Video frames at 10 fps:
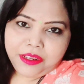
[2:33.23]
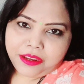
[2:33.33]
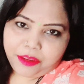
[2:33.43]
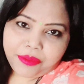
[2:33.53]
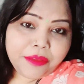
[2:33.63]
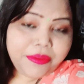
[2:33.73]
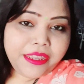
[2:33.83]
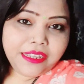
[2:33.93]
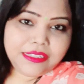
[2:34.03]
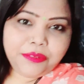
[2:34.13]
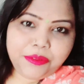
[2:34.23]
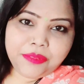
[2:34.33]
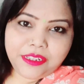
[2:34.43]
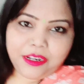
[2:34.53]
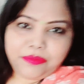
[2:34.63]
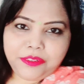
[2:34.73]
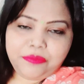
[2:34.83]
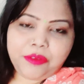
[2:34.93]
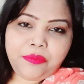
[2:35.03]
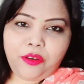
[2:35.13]
कभी कभी एसी भी मतलब जब
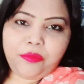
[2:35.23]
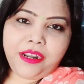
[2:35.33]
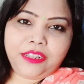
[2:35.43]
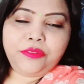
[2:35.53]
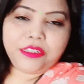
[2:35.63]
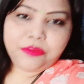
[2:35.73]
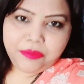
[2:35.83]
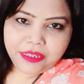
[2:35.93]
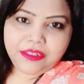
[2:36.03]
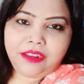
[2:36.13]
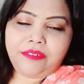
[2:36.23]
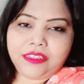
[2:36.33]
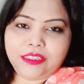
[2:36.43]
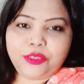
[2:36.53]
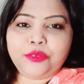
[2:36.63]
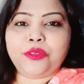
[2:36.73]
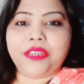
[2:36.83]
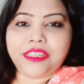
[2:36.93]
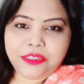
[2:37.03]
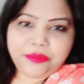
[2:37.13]
मैं ब्लॉग बनाती हूँ वैसे मैं बंद करवा देती हूँ तो
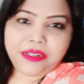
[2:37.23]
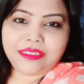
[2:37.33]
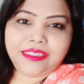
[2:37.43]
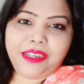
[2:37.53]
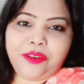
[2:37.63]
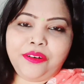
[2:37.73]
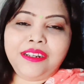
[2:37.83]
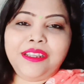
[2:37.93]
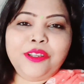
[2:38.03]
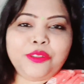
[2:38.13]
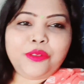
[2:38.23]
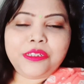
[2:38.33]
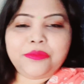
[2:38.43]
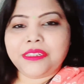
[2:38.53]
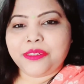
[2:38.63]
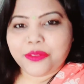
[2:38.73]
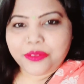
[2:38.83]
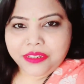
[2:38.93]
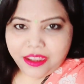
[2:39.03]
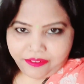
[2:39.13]
एसी भी रखते हैं ऑन तो इस वजह से
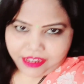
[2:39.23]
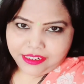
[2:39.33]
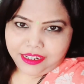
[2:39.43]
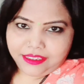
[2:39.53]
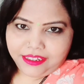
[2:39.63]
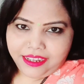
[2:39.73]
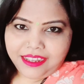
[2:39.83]
उसकी आवाज़ आती है